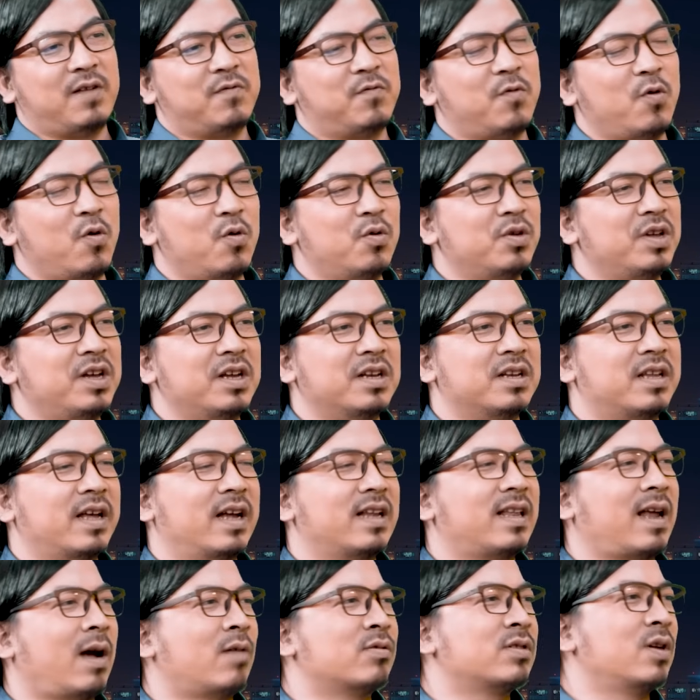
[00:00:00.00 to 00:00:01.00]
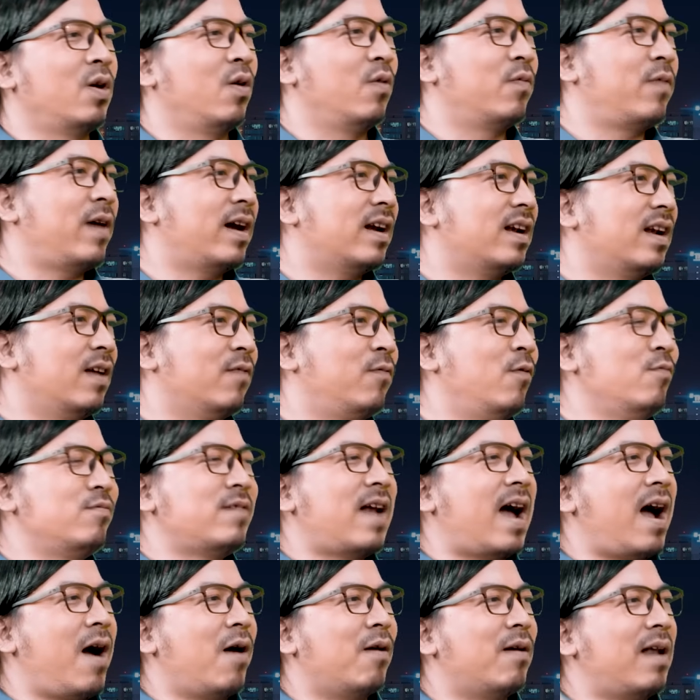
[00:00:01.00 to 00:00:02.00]
anh vũ nhìn thấy anh tháo dầu phát là
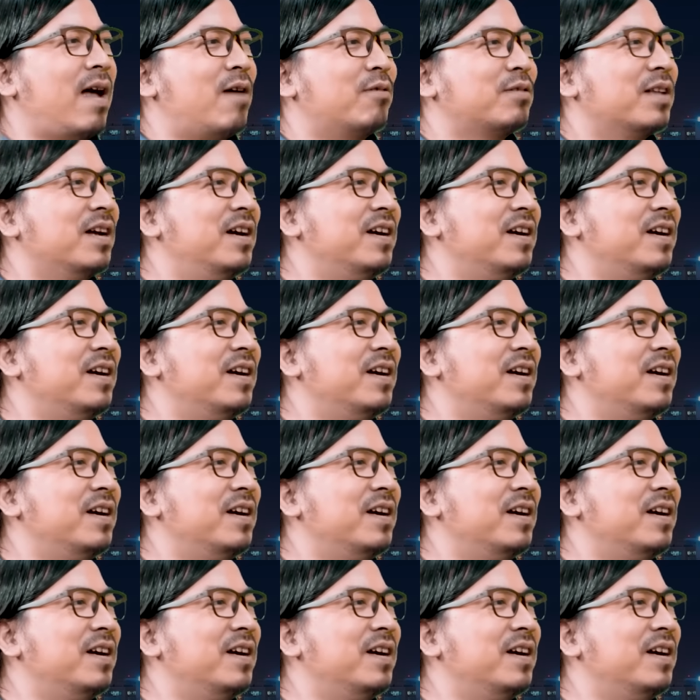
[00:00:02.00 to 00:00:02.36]
vung đao lao